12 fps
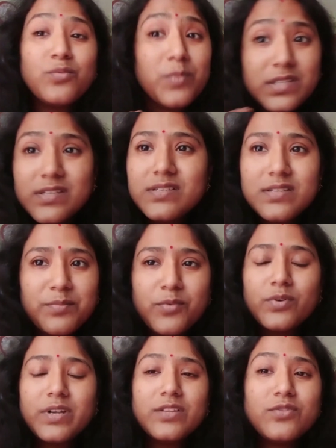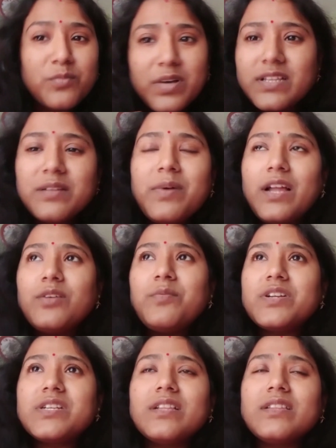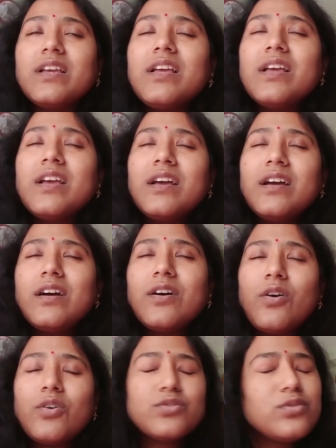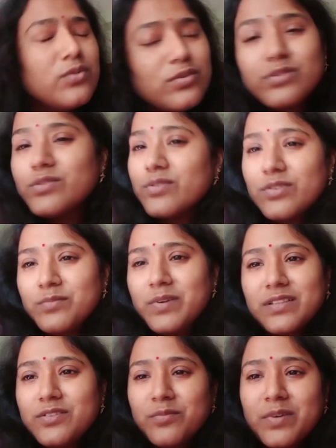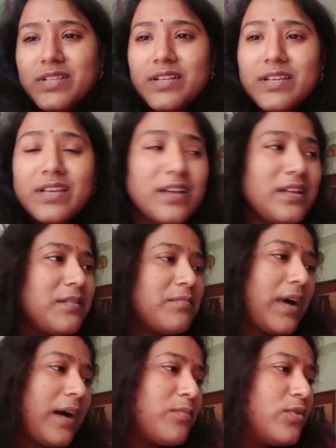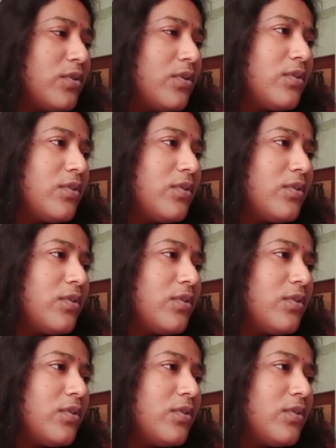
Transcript: তোমাদের সাপোর্টে তোমাদের ভালোবাসাতে অসংখ্য ধন্যবাদ তোমাদেরকে বাবু